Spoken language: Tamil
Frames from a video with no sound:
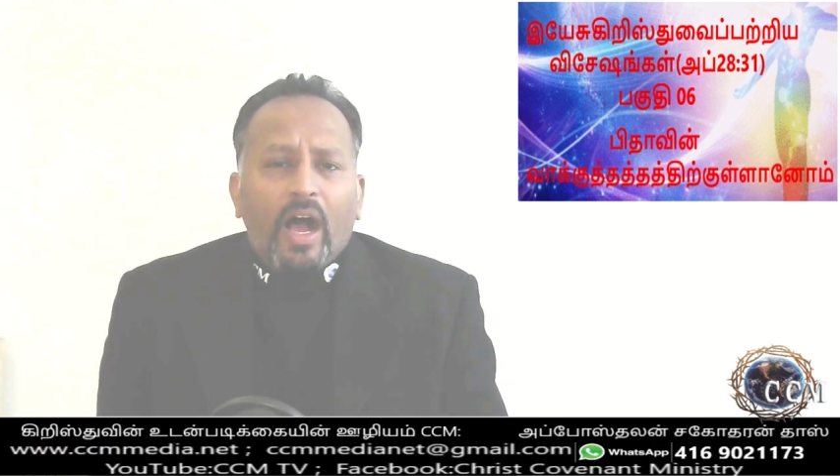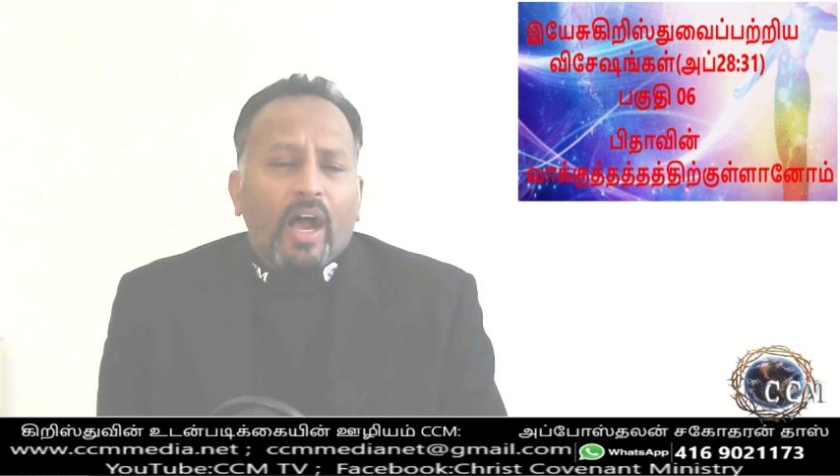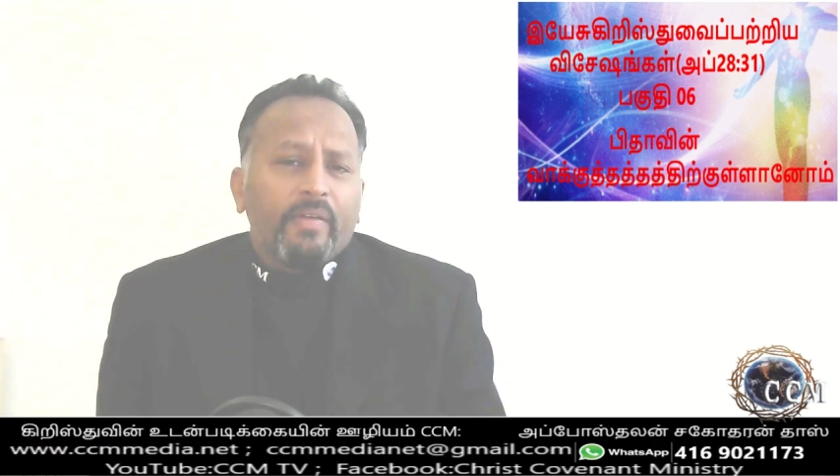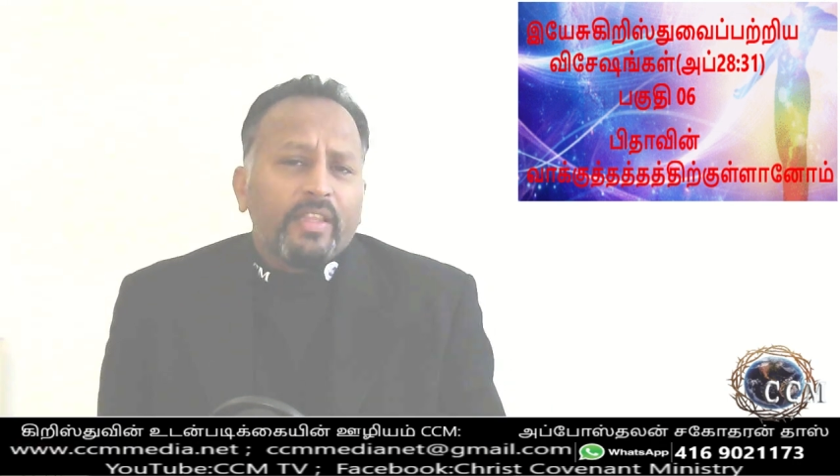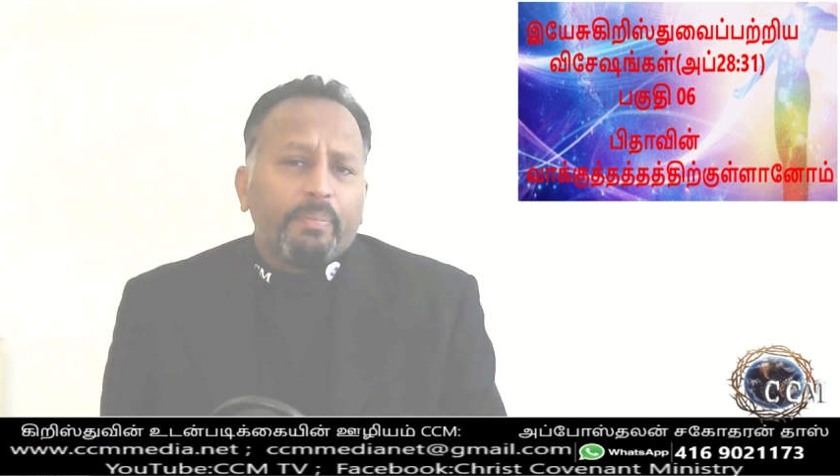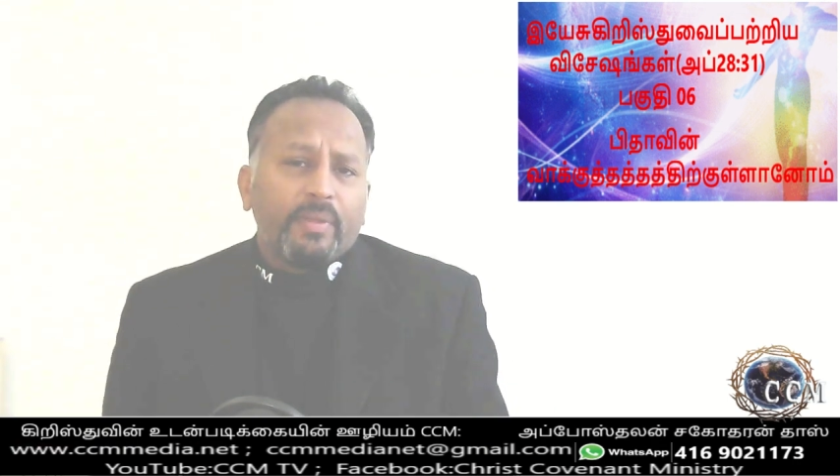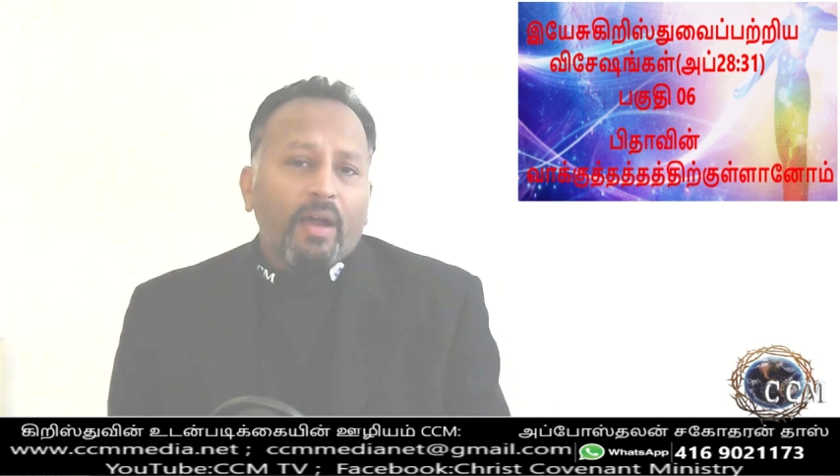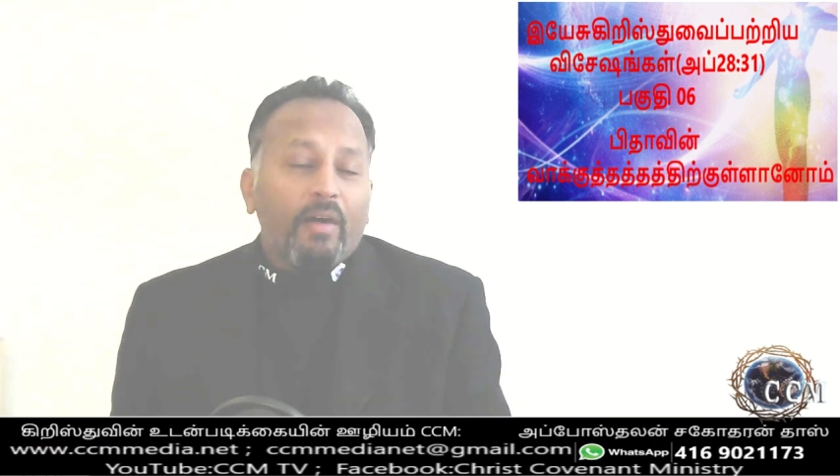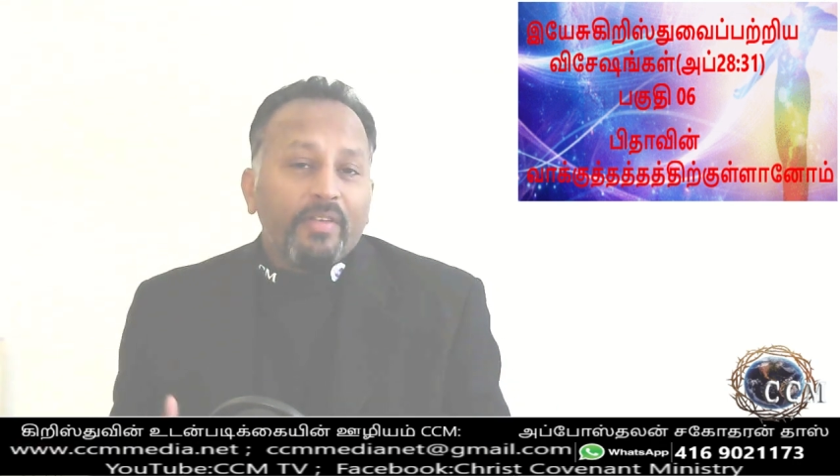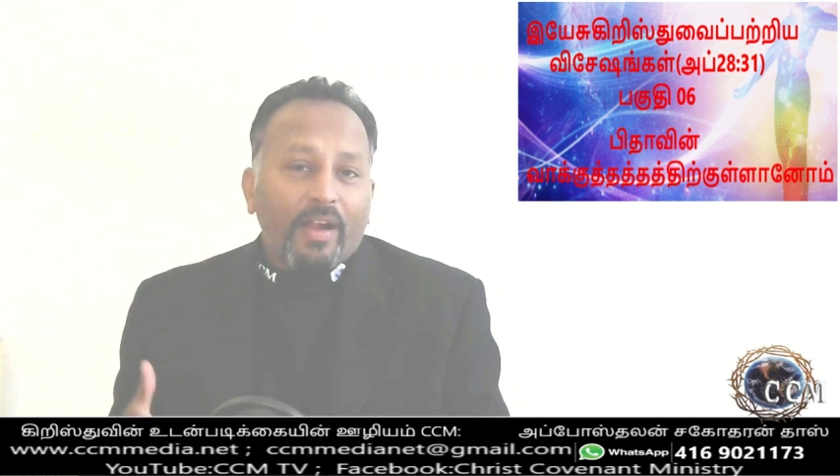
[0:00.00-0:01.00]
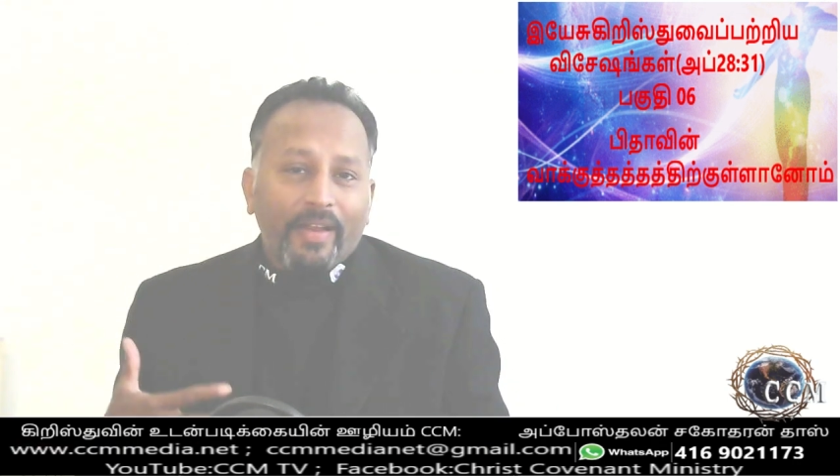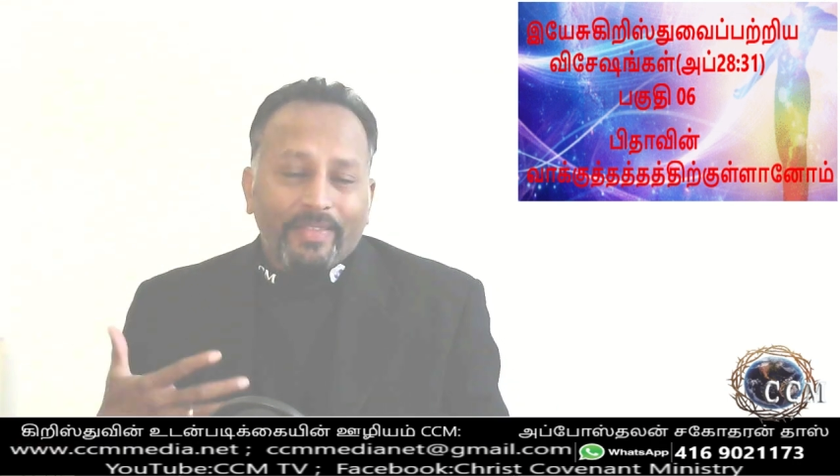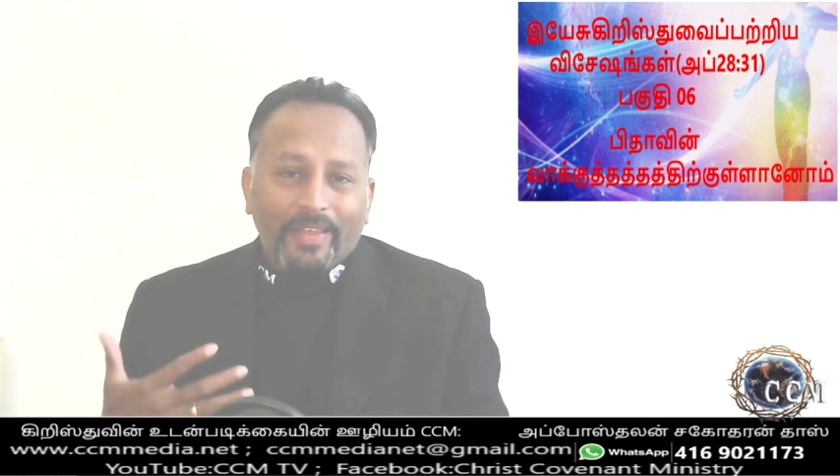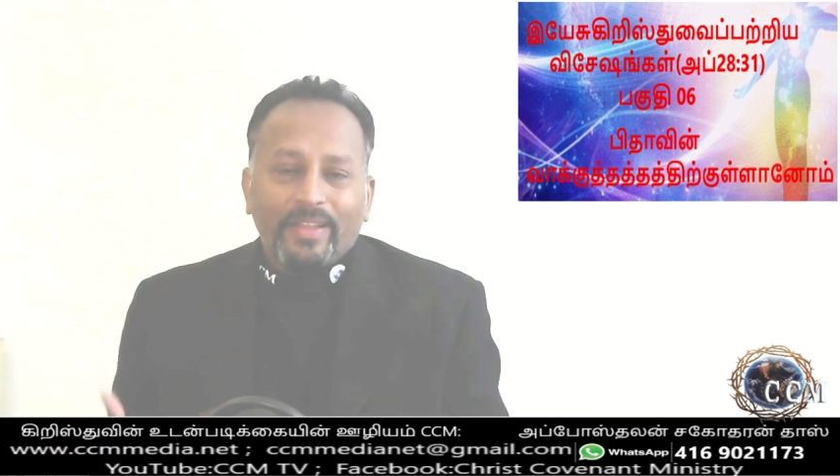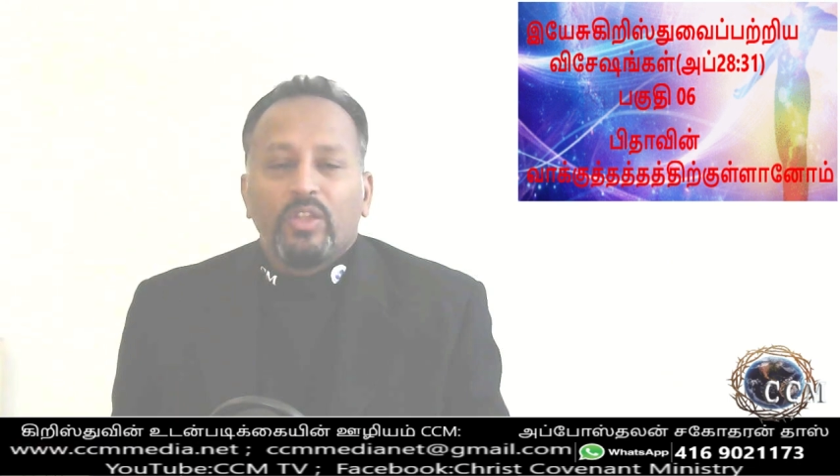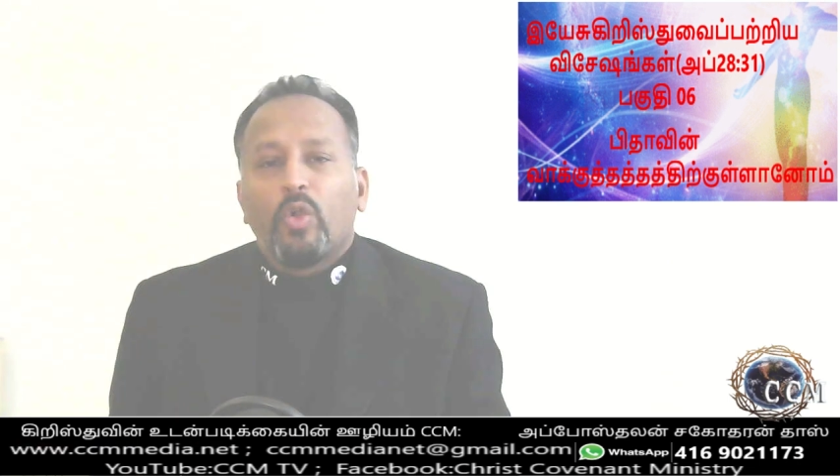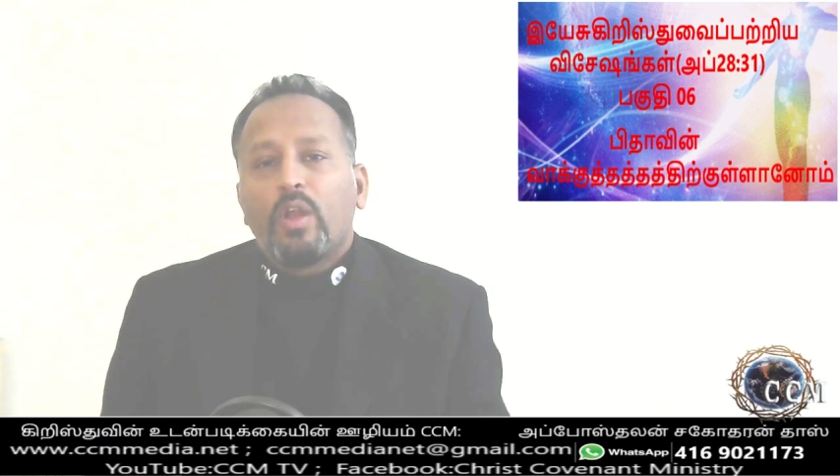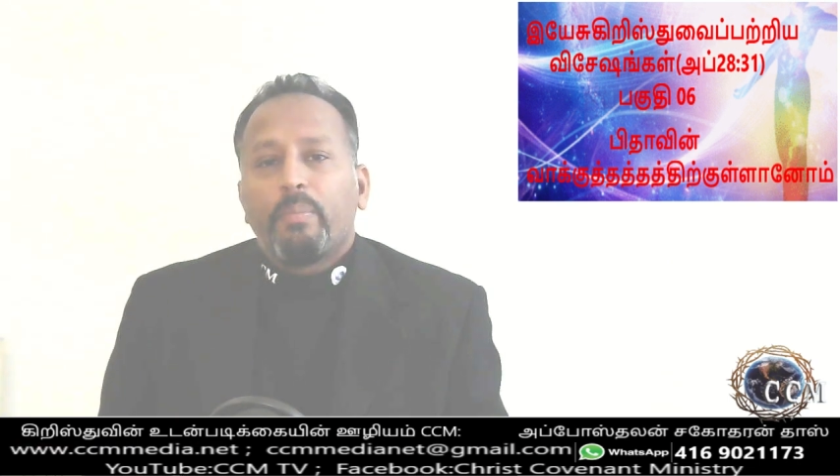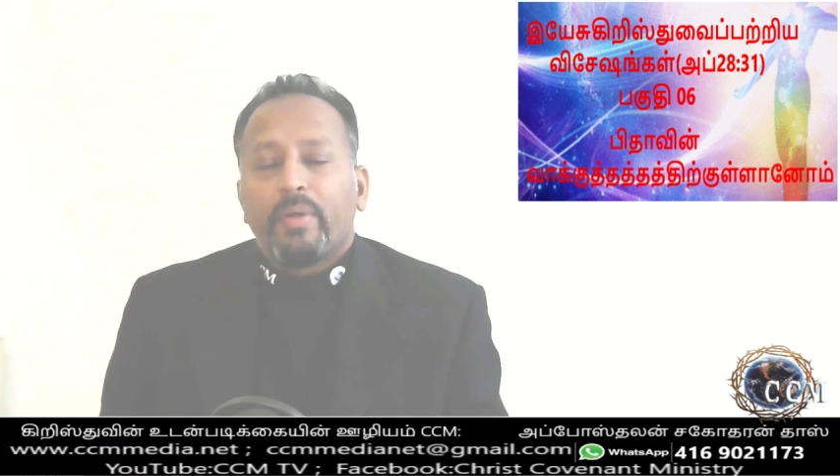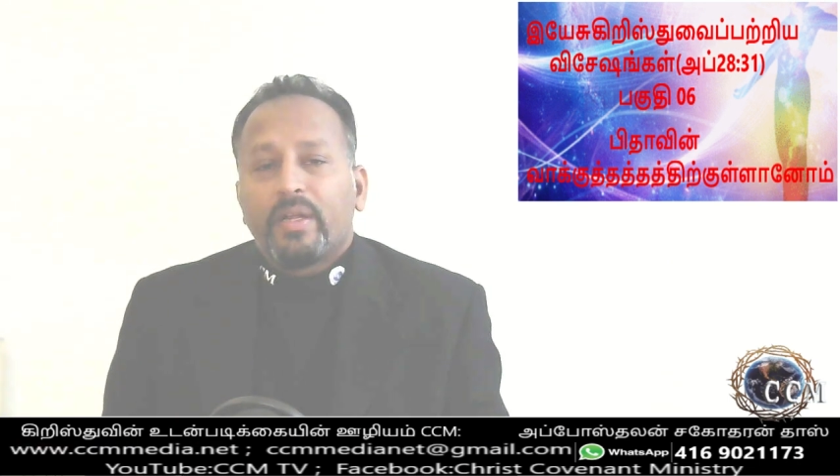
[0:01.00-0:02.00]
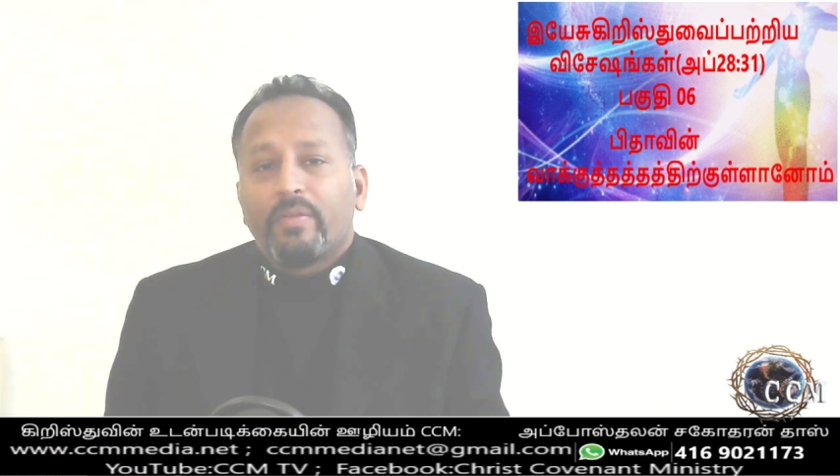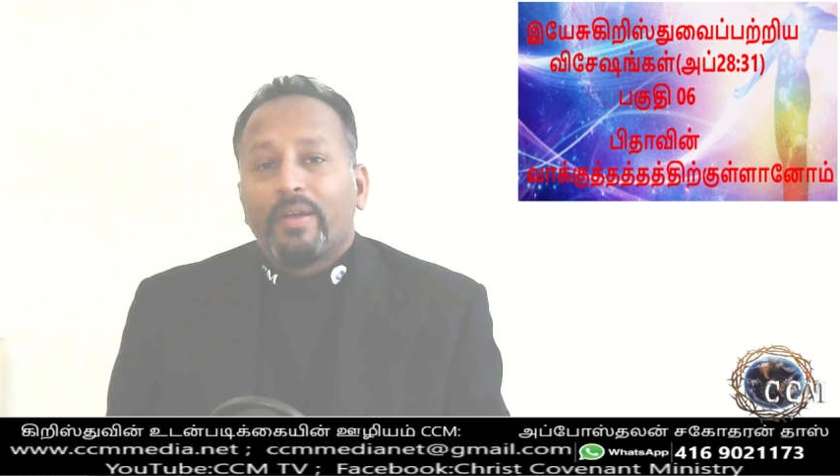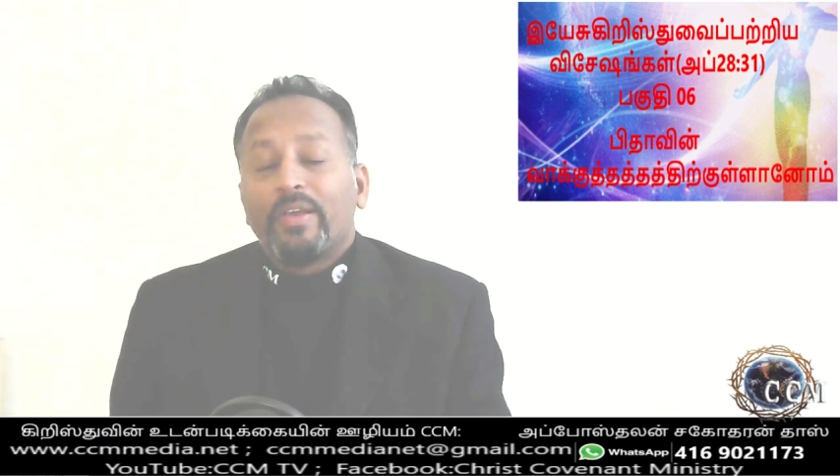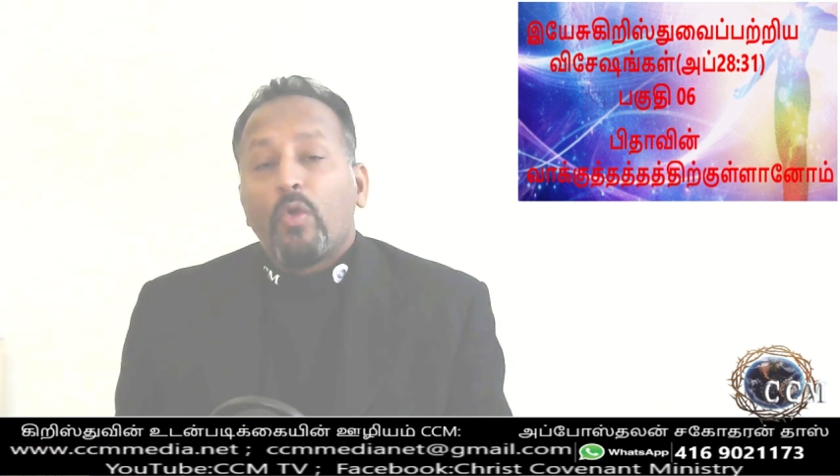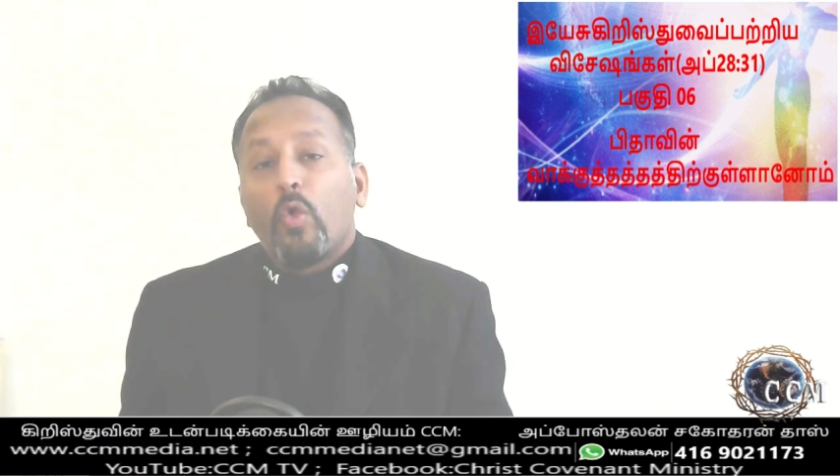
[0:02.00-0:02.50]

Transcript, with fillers: ஆகவே இந்த பிதாவினாலே தெரிந்து கொள்ளப்பட்டவர்களுக்கு